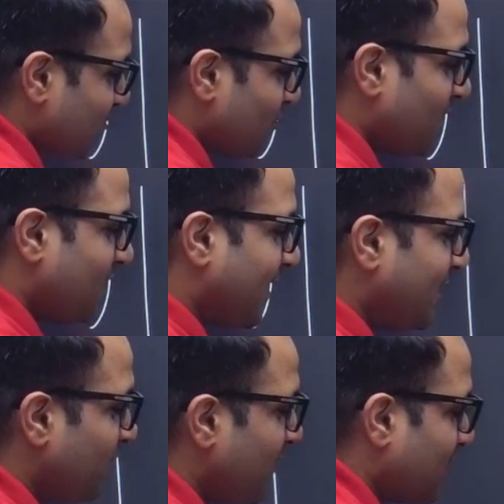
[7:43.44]
सर टेन
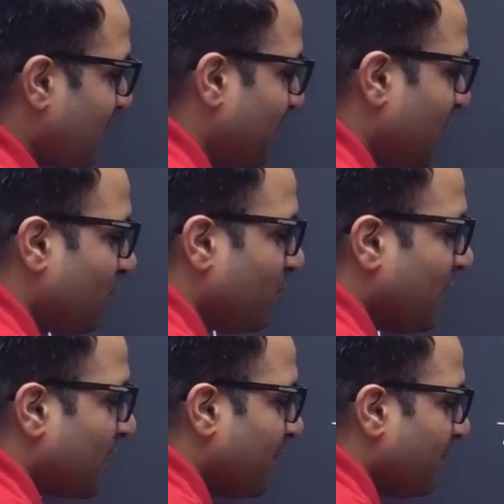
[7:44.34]
इनवर्स का हमारा
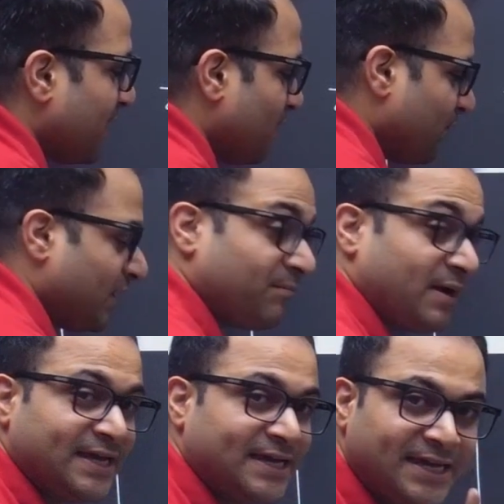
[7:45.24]
फॉर्मूला क्या बनेगा वन
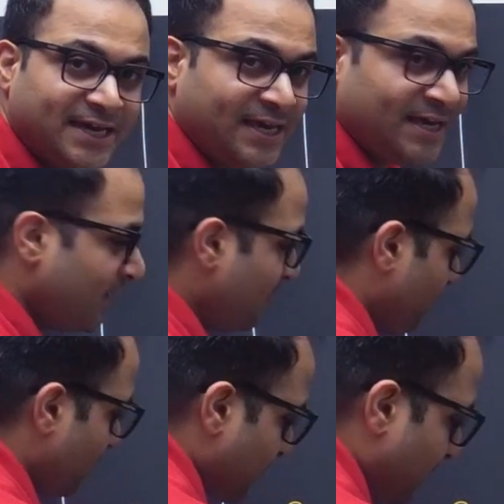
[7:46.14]
बाय ए
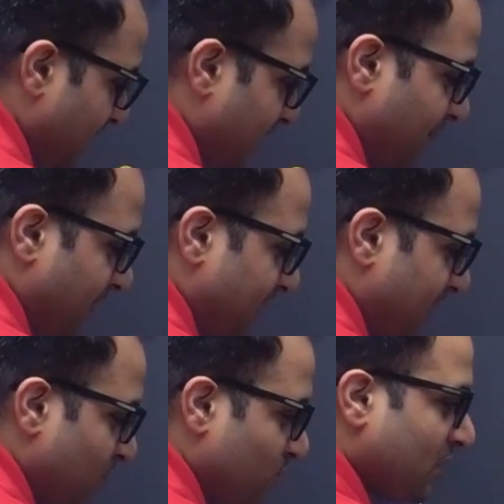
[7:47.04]
वन बाय ए बेटा
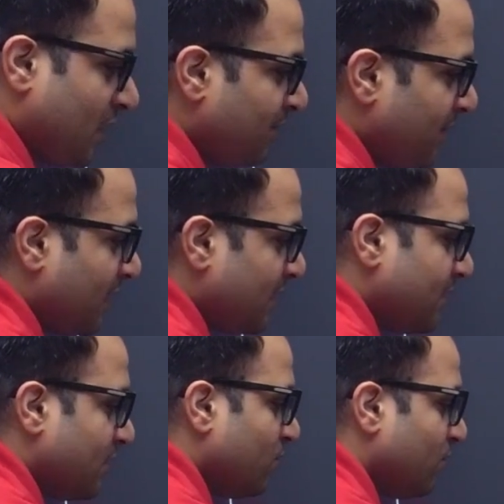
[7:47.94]
ये होता है हमारा
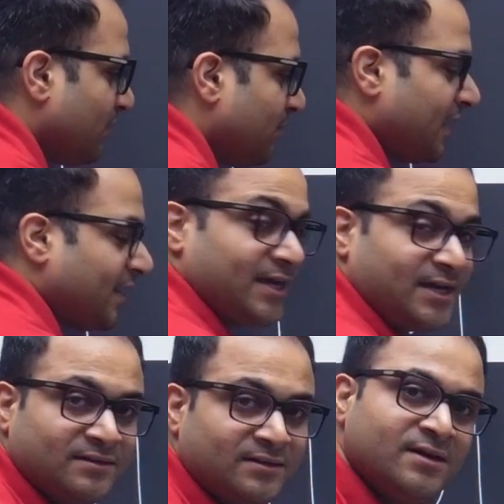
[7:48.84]
दिस इज वन बाय ए
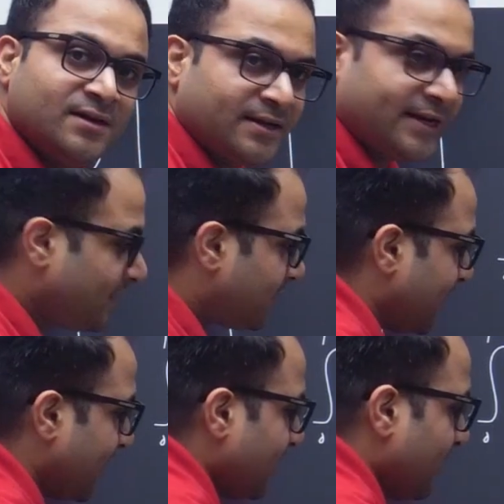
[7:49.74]
राइट
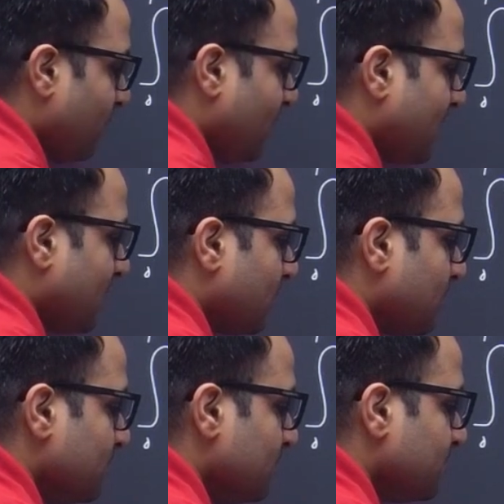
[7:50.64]
टेन इनवर्स
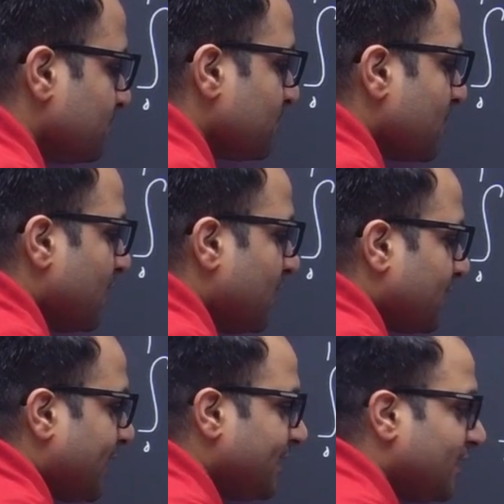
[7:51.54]

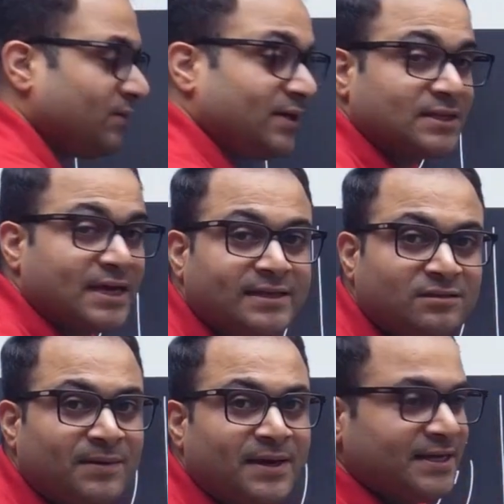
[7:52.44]
टेन इनवर्स एक्स
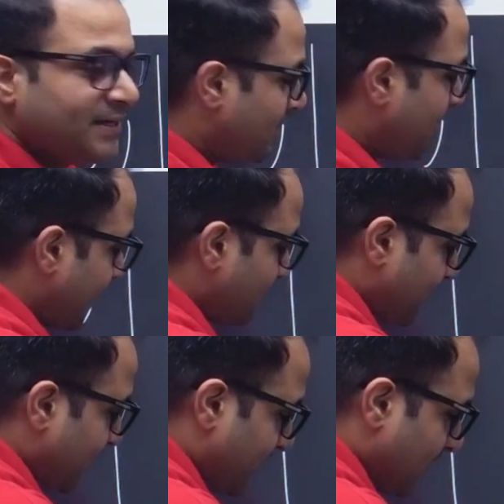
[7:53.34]
बाय ए एक्स
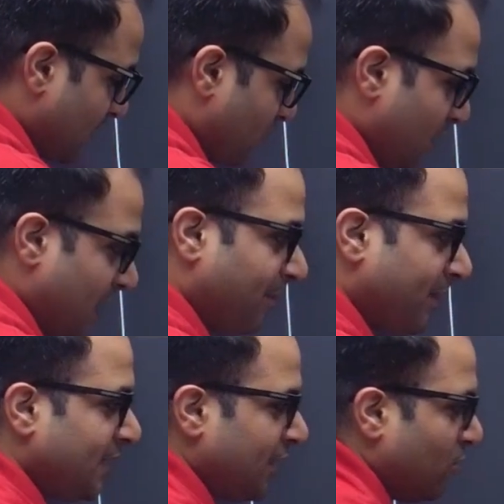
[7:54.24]
बेटे कितना होगा यहाँ पे
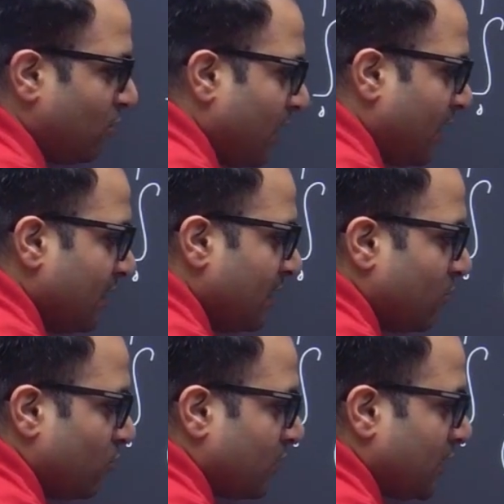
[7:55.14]
टी होगा
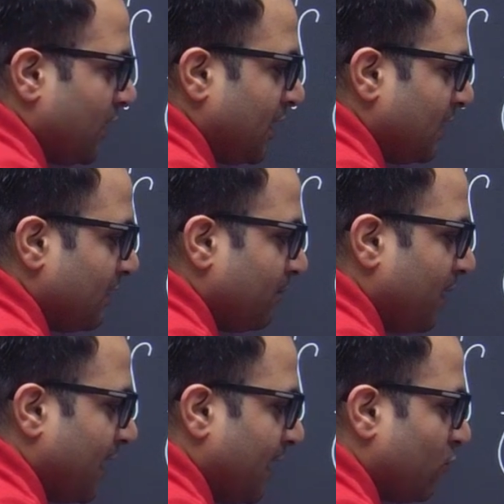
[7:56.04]
और टी
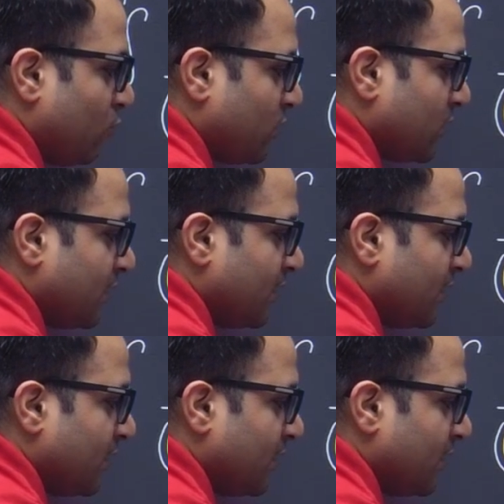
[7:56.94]
बाय रूट थ्री